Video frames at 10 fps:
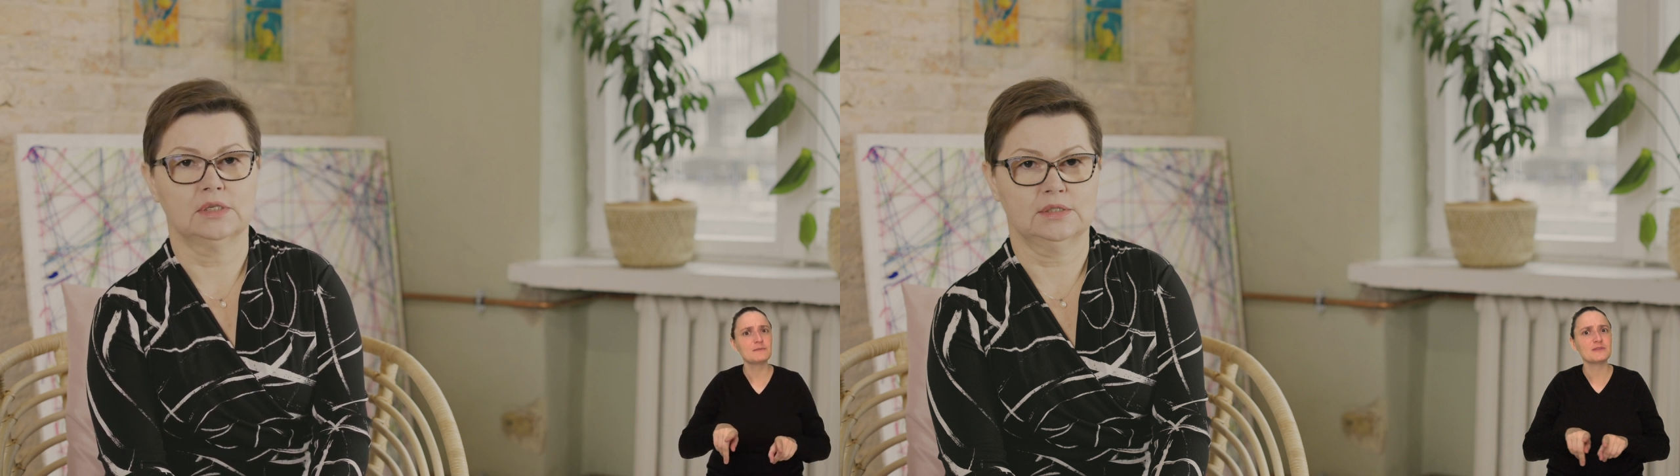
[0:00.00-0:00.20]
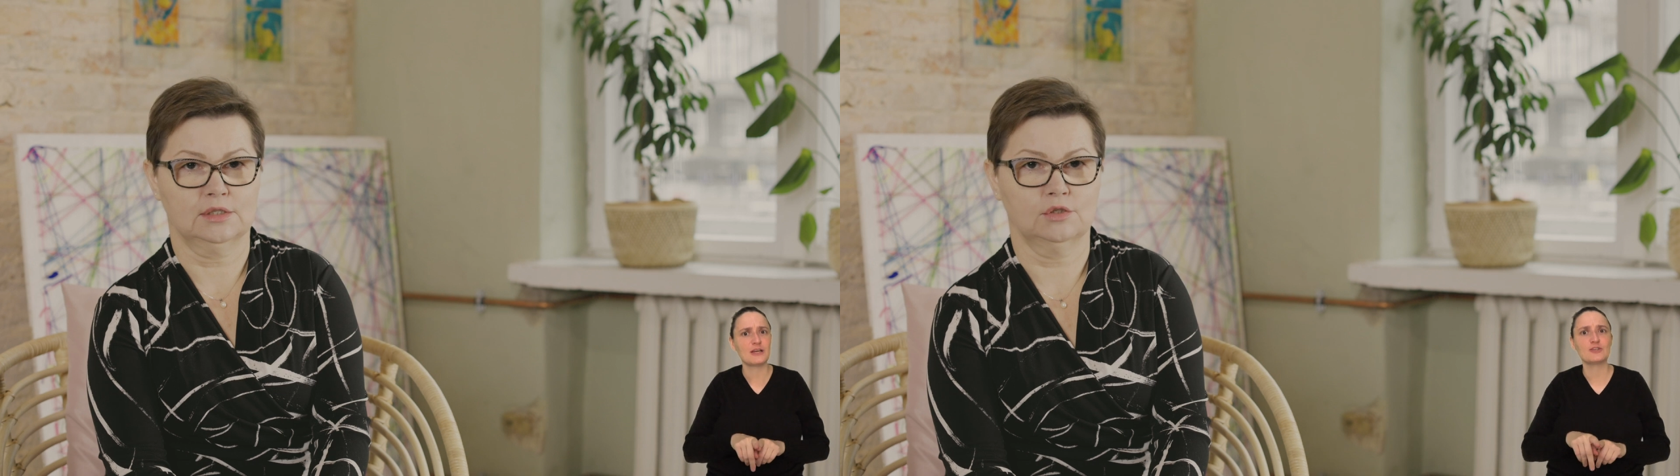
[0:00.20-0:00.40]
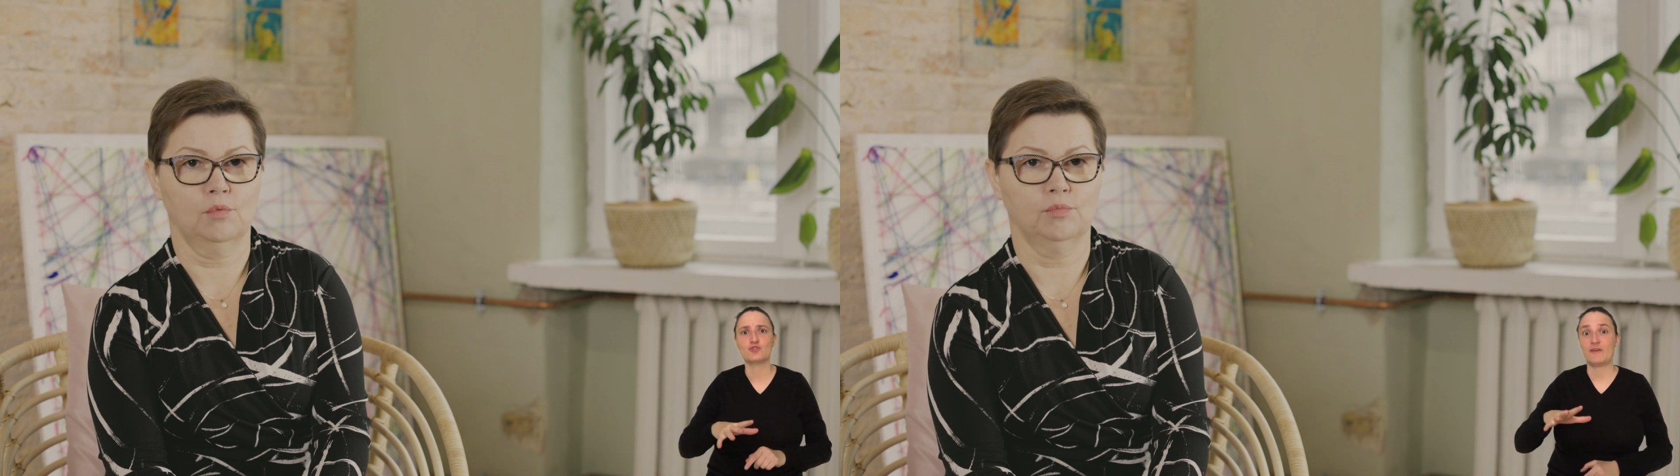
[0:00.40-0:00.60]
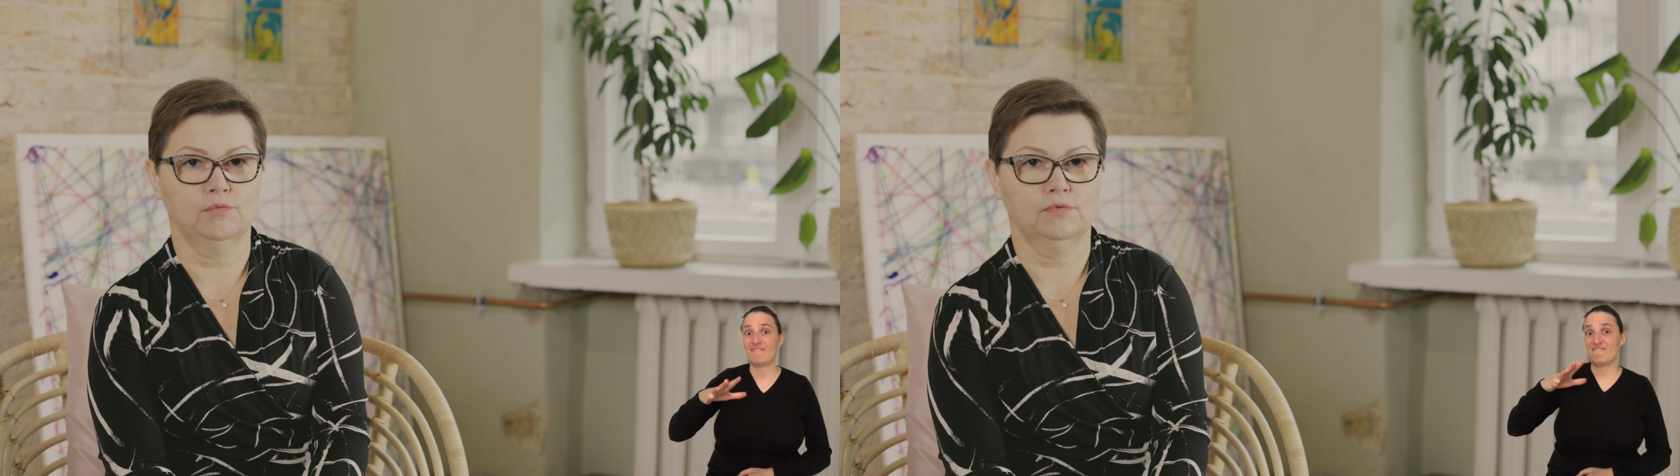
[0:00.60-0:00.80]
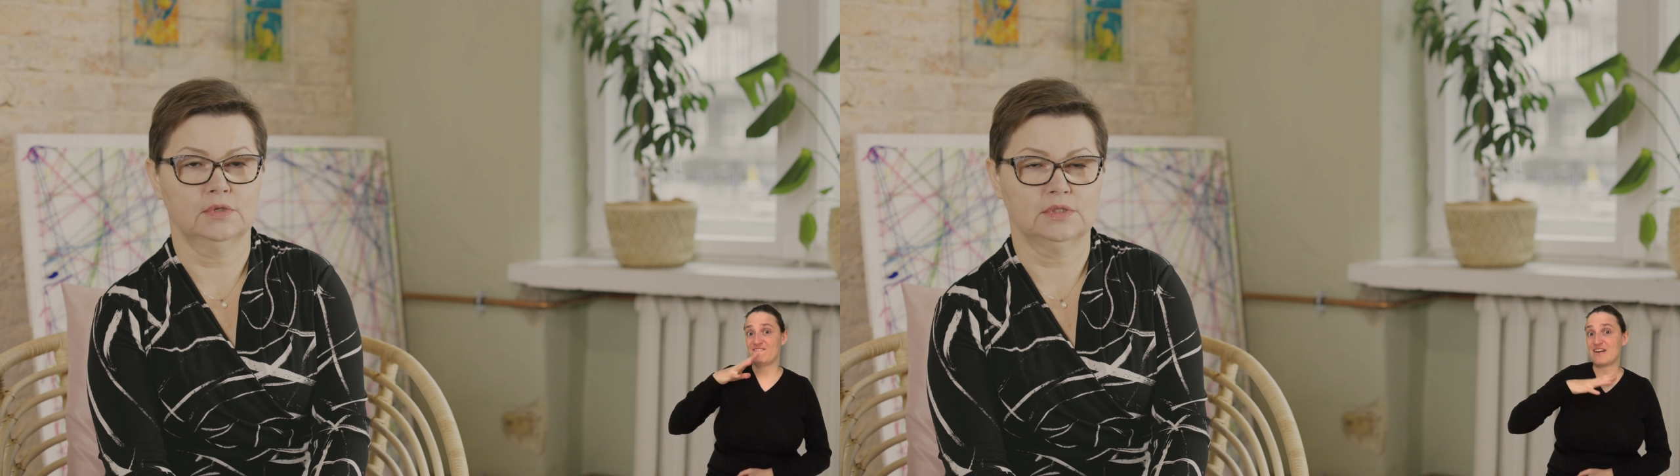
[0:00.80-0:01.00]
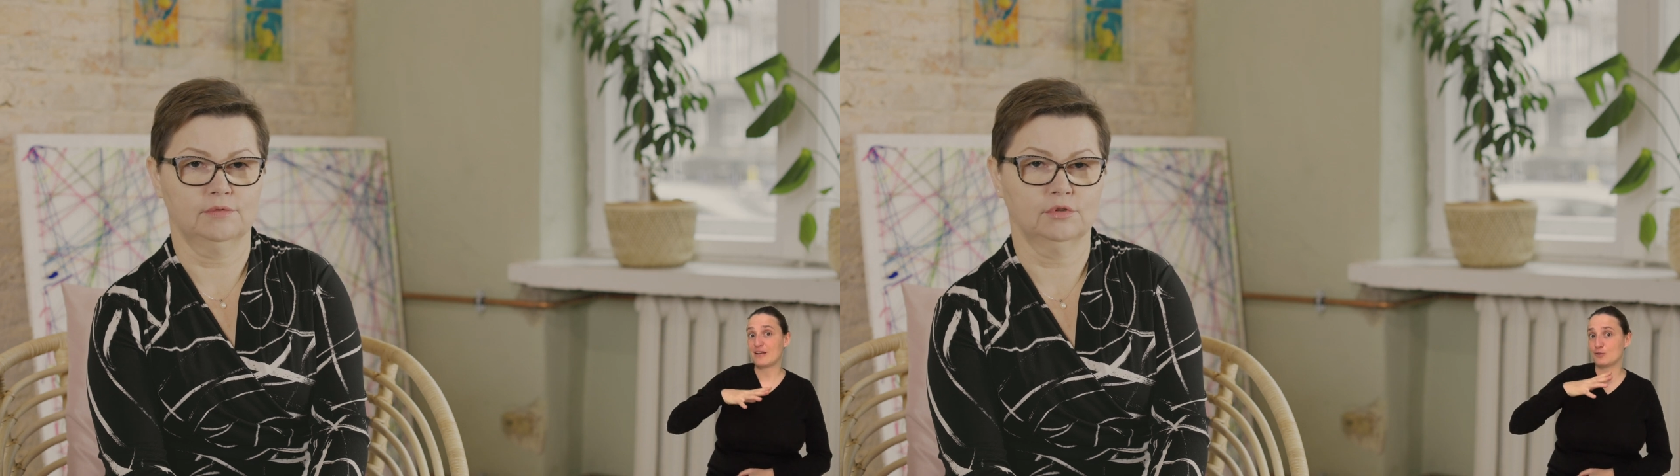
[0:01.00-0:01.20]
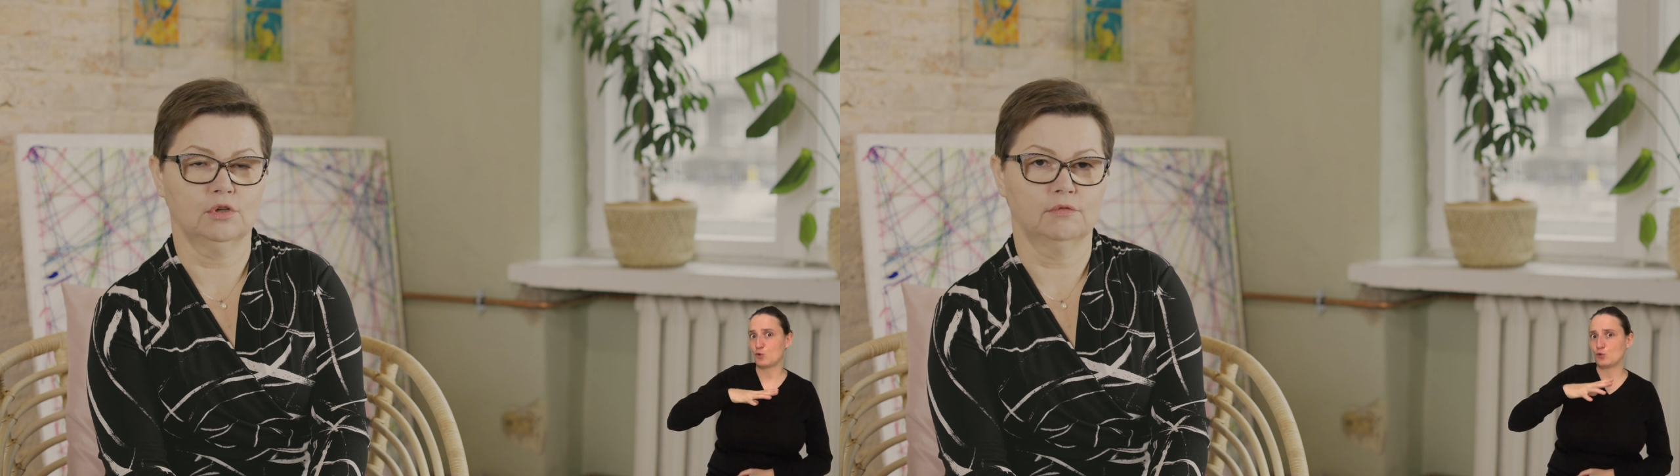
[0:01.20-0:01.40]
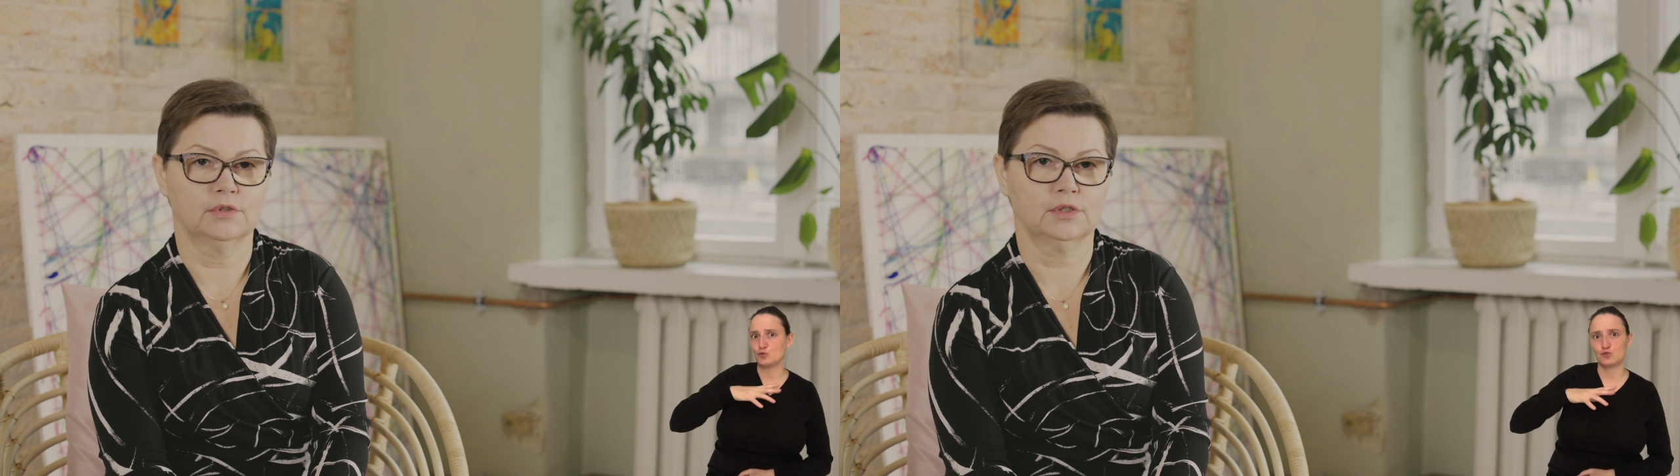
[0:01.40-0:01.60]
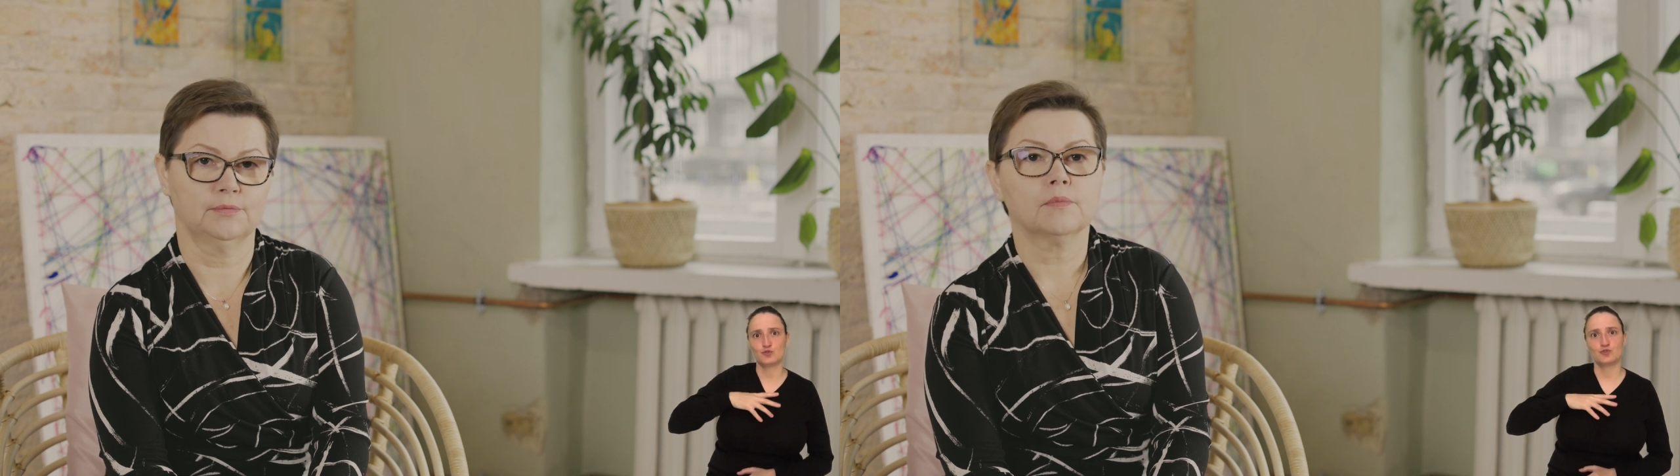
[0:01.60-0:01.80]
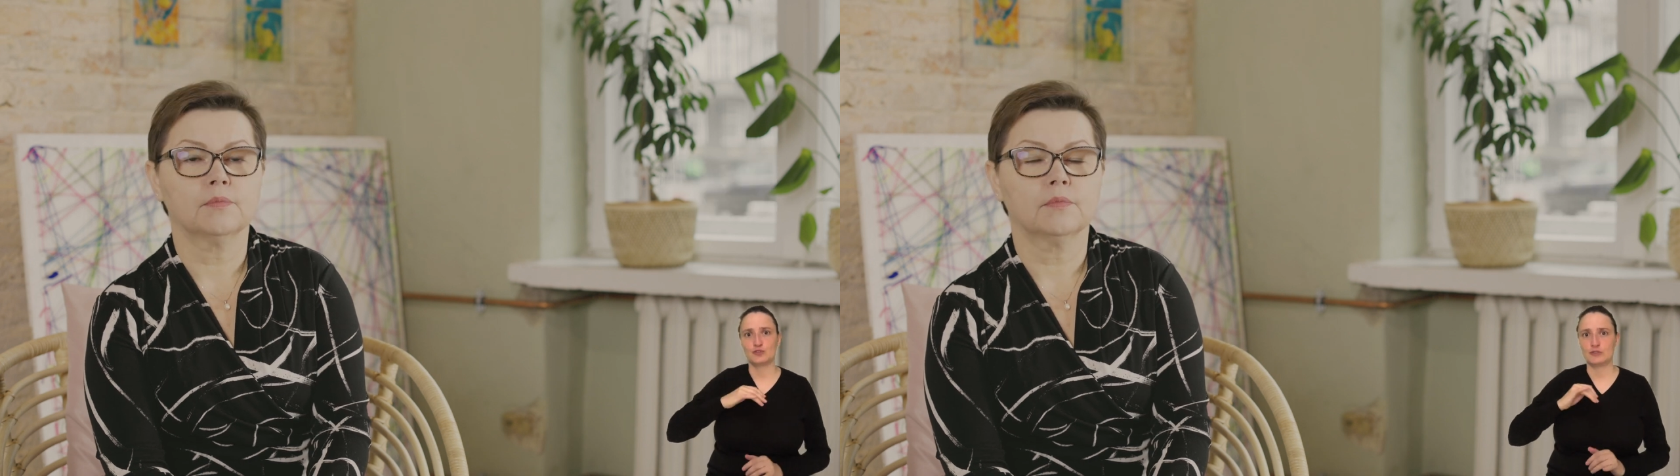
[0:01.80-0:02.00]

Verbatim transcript: zasobów zawodowych.